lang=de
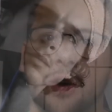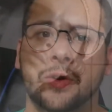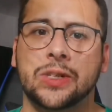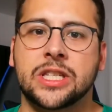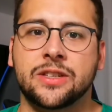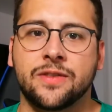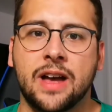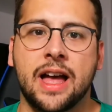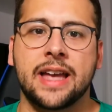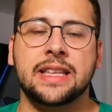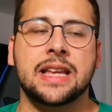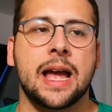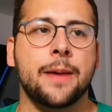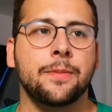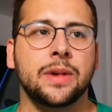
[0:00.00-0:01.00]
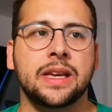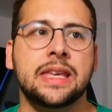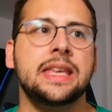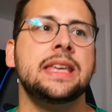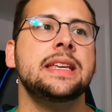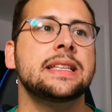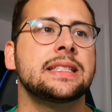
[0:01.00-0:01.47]
Und zwar in einem
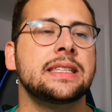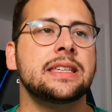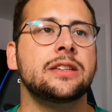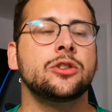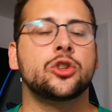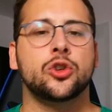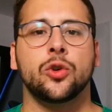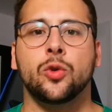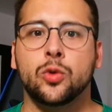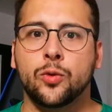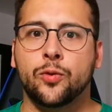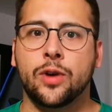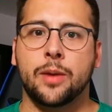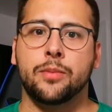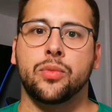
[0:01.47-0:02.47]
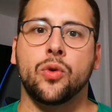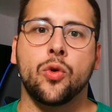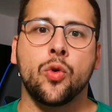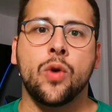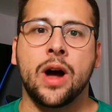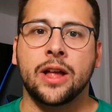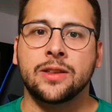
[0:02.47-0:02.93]
riesigen Tovabo